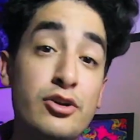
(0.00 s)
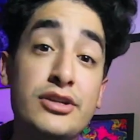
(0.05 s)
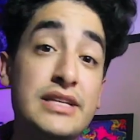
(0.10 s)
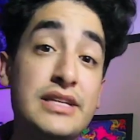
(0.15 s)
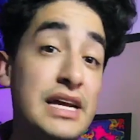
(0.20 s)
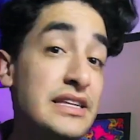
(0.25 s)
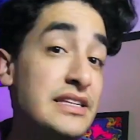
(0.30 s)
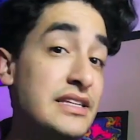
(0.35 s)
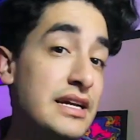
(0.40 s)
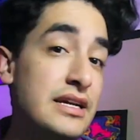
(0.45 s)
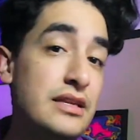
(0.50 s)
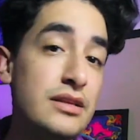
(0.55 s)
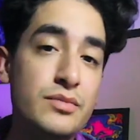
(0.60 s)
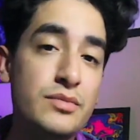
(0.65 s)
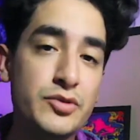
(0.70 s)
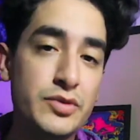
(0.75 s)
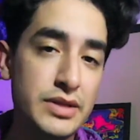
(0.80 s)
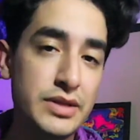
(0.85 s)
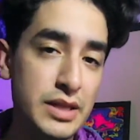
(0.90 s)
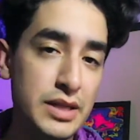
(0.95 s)
está siendo
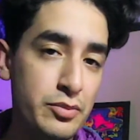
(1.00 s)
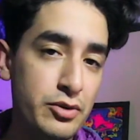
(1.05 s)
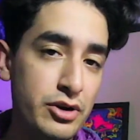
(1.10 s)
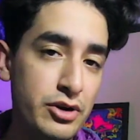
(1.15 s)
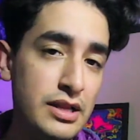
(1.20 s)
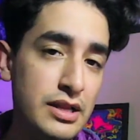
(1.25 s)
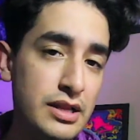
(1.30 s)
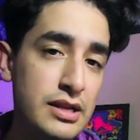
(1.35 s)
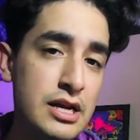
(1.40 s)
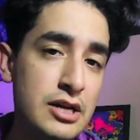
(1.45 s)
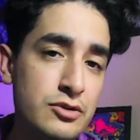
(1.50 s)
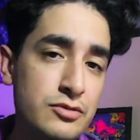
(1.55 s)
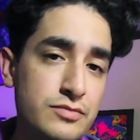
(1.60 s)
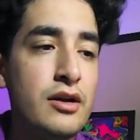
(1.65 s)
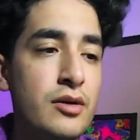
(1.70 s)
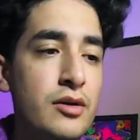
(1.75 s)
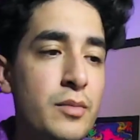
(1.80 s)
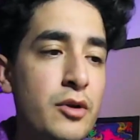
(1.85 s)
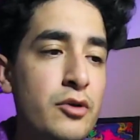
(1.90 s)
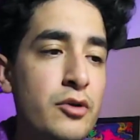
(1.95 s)
movida por el dinero.
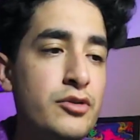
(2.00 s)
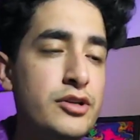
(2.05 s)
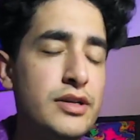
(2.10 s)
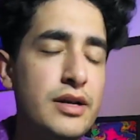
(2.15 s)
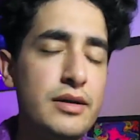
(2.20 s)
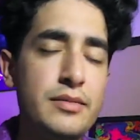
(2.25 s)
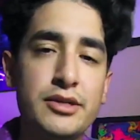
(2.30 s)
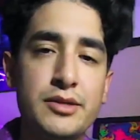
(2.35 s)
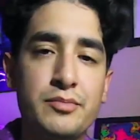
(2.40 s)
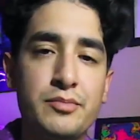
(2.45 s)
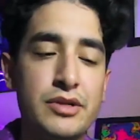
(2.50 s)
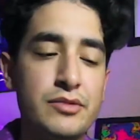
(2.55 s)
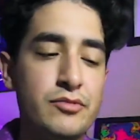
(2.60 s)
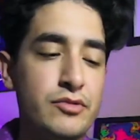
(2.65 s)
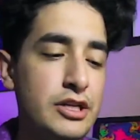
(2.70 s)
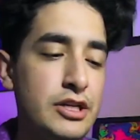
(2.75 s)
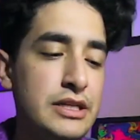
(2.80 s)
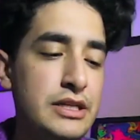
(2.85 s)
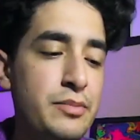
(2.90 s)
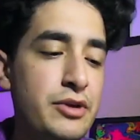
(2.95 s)
Como algunos sabemos, pues
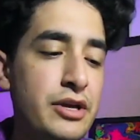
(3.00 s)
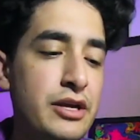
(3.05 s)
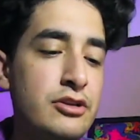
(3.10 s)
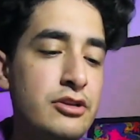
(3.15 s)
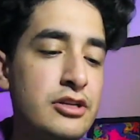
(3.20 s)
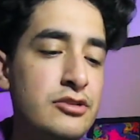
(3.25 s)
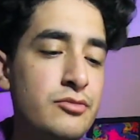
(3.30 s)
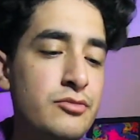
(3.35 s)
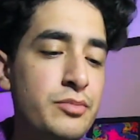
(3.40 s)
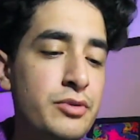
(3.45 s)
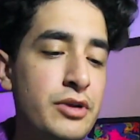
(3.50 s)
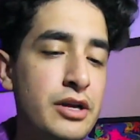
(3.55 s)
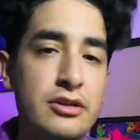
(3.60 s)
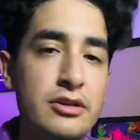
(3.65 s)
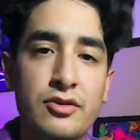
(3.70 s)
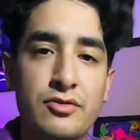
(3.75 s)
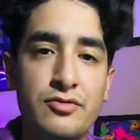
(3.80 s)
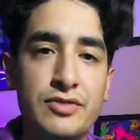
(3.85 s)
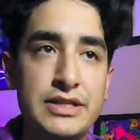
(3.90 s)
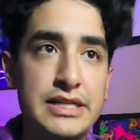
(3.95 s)
bueno, este proyecto es un
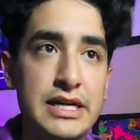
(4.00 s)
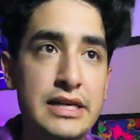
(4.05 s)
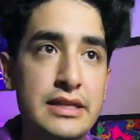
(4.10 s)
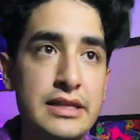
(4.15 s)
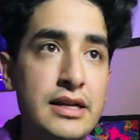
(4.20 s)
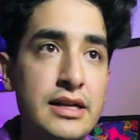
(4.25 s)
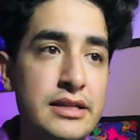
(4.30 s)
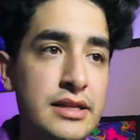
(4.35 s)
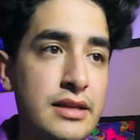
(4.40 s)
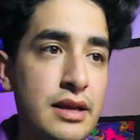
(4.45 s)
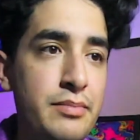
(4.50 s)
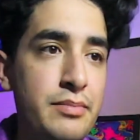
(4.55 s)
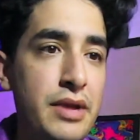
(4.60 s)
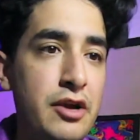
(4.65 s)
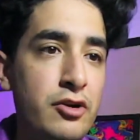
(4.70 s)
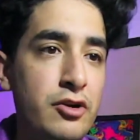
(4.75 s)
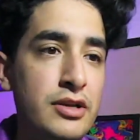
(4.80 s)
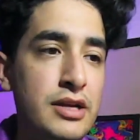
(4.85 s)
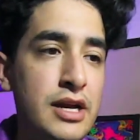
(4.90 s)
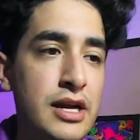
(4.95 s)
proyecto oficial del estate de
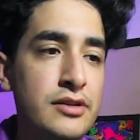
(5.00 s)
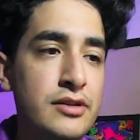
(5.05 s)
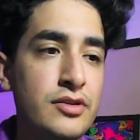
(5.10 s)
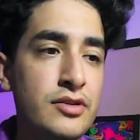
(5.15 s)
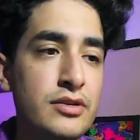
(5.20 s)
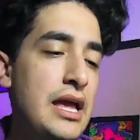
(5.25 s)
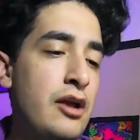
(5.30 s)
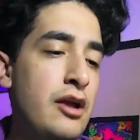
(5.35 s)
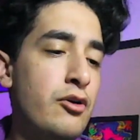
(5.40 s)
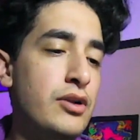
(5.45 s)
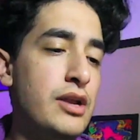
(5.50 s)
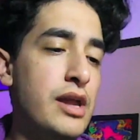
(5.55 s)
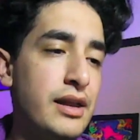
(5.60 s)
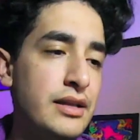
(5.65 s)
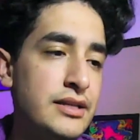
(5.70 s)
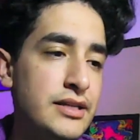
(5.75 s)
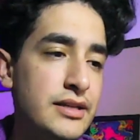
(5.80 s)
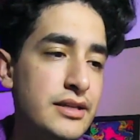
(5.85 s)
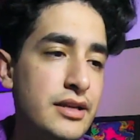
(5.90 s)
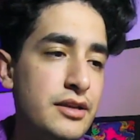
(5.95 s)
Michael Jackson y con la
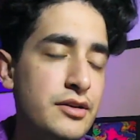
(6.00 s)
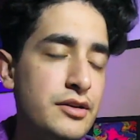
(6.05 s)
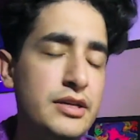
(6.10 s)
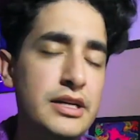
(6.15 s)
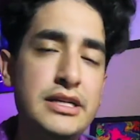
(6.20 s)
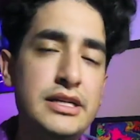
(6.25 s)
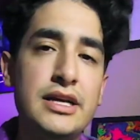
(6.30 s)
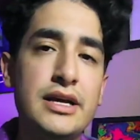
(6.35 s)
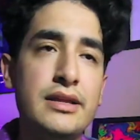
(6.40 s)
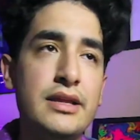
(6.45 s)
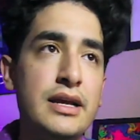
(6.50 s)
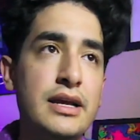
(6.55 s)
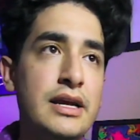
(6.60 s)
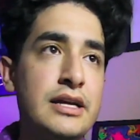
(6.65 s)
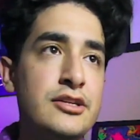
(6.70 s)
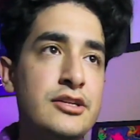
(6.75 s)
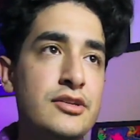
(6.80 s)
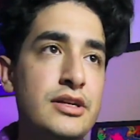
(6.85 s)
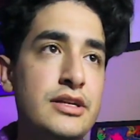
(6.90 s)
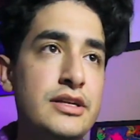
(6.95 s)
reciente noticia de
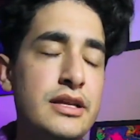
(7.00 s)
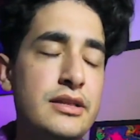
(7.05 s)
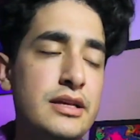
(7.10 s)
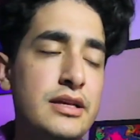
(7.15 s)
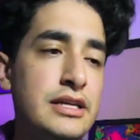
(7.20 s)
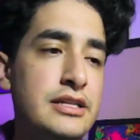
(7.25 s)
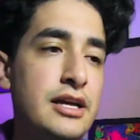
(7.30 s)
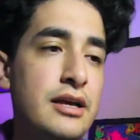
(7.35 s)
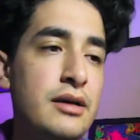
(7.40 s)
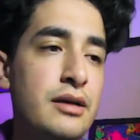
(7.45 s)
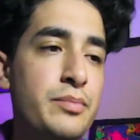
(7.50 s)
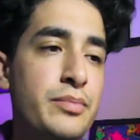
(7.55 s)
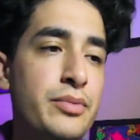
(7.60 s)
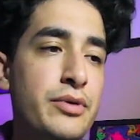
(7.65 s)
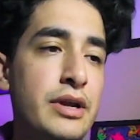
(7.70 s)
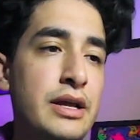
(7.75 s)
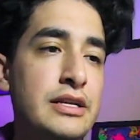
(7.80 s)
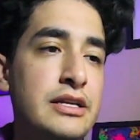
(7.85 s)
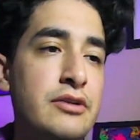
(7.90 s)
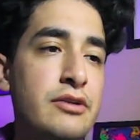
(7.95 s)
que Sony está interesado
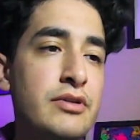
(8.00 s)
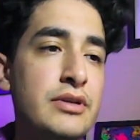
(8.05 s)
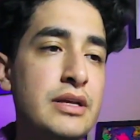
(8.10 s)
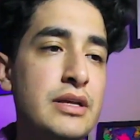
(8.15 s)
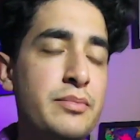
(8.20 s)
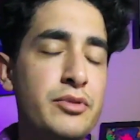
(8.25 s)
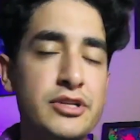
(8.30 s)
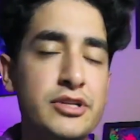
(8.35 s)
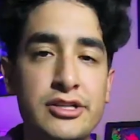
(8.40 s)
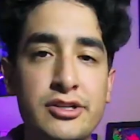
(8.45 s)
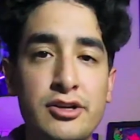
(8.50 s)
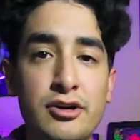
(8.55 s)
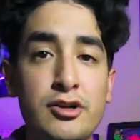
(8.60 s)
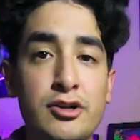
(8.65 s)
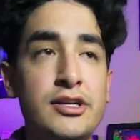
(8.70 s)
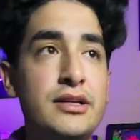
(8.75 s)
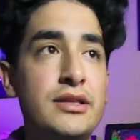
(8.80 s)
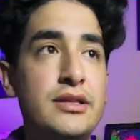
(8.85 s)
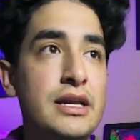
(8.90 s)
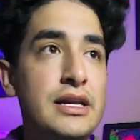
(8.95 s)
por el 50% de
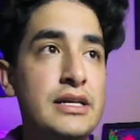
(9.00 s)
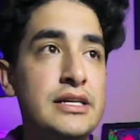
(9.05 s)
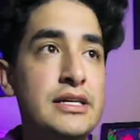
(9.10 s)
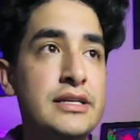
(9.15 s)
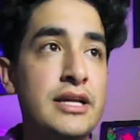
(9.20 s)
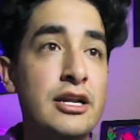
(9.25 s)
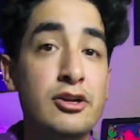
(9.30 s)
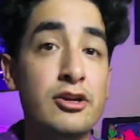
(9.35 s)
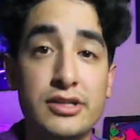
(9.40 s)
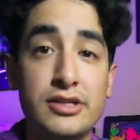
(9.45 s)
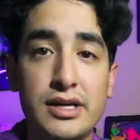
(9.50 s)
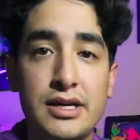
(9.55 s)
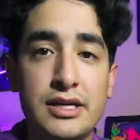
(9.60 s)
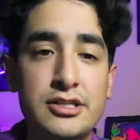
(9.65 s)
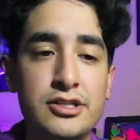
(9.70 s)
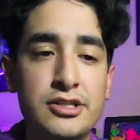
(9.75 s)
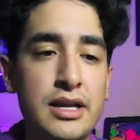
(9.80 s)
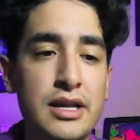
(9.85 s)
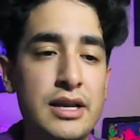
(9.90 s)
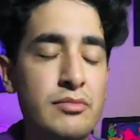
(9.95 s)
los intereses de los
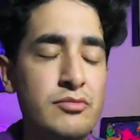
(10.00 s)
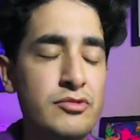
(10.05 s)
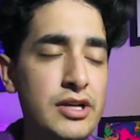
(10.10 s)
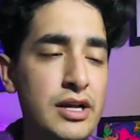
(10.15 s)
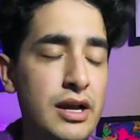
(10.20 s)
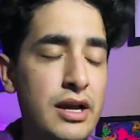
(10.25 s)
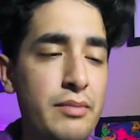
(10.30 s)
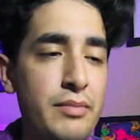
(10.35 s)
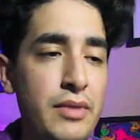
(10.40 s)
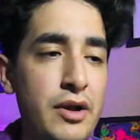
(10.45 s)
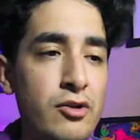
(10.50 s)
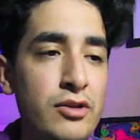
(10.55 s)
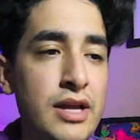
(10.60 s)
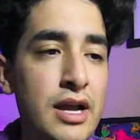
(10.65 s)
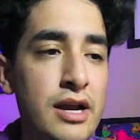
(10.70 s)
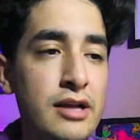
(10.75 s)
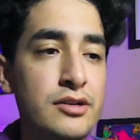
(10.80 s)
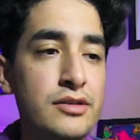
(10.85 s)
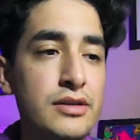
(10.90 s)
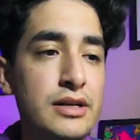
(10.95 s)
derechos de la música de Michael
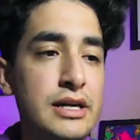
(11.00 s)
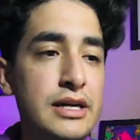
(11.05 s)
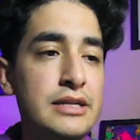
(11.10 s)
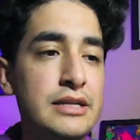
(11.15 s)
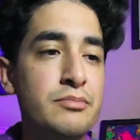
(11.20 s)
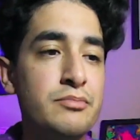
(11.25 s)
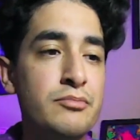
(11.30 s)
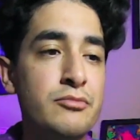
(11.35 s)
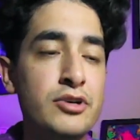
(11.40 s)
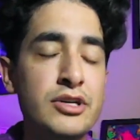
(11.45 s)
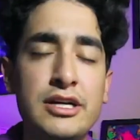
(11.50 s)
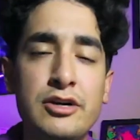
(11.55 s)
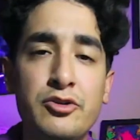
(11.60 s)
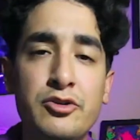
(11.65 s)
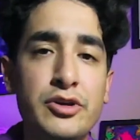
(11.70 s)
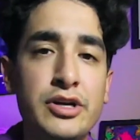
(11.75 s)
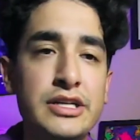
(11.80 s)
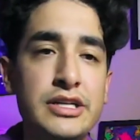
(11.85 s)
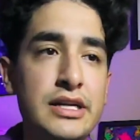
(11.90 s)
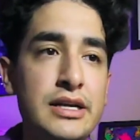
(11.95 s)
Jackson, es muy
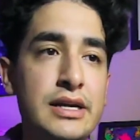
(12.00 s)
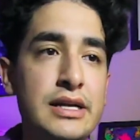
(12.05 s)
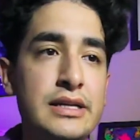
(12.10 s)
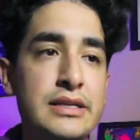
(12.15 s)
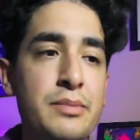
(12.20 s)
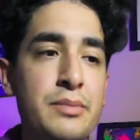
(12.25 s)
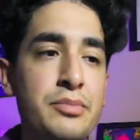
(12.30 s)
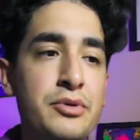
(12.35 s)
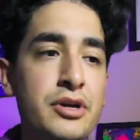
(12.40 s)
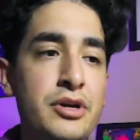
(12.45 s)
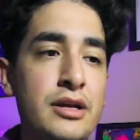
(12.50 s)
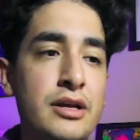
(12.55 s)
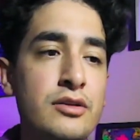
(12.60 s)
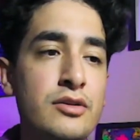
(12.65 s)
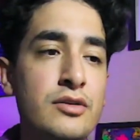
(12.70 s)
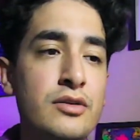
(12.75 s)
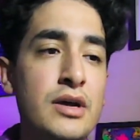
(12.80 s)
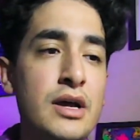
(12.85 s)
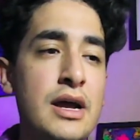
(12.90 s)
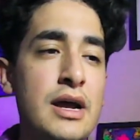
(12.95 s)
seguro decir que este
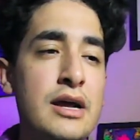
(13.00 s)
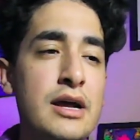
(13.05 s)
proyecto